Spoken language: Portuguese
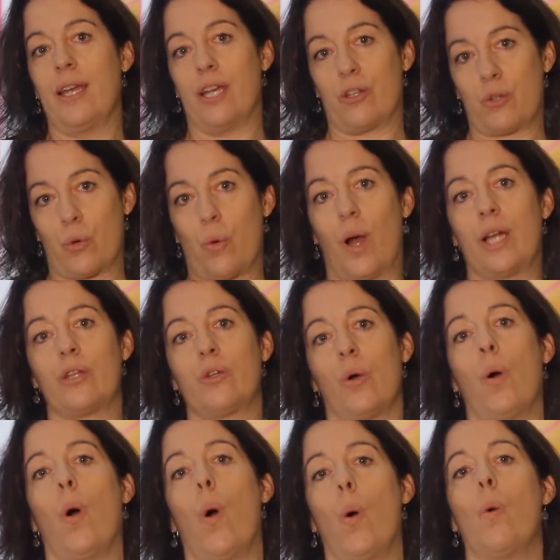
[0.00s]
é
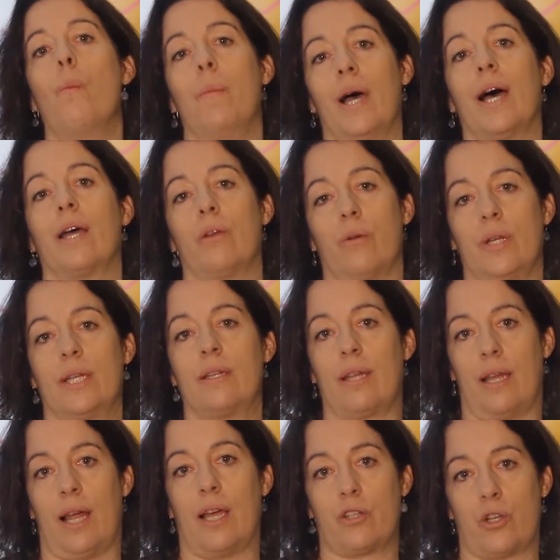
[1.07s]
quanto o humano
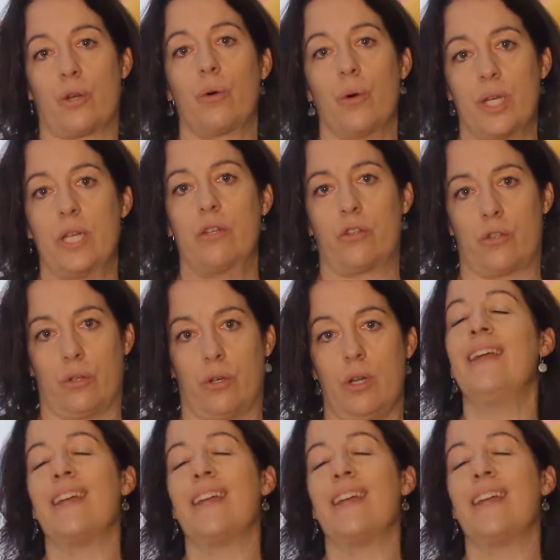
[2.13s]
interage com isso.